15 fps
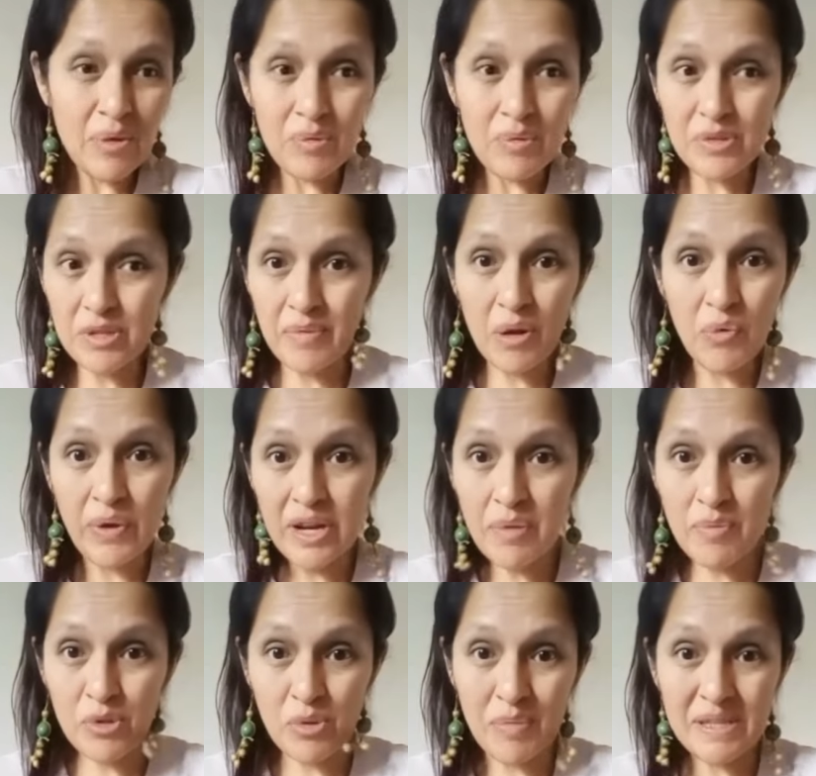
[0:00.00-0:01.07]
inclusive a lugares
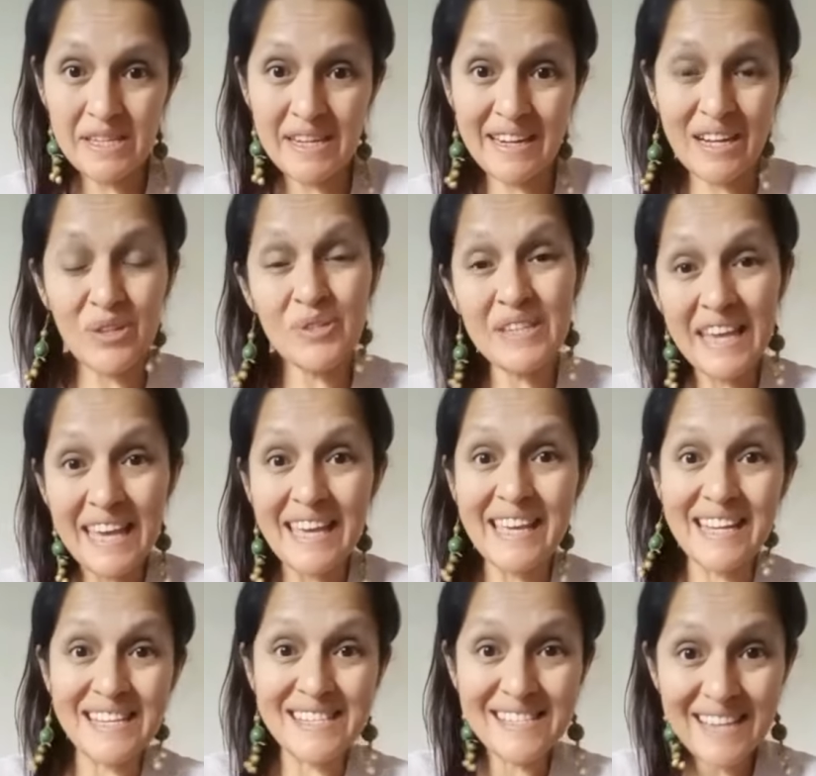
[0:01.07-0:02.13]
mucho más cercanos e
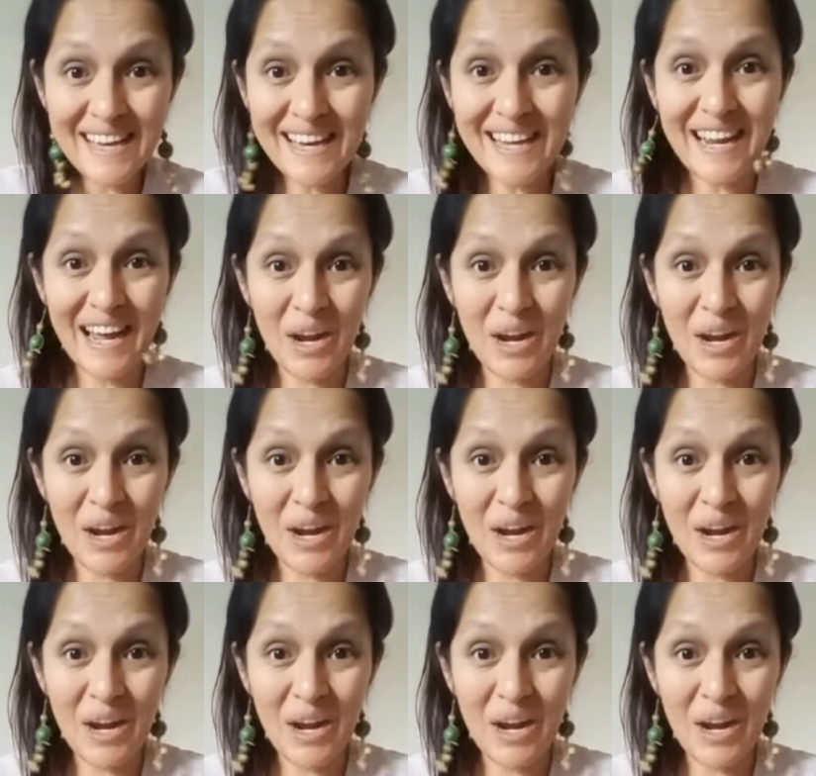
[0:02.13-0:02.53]
ingresar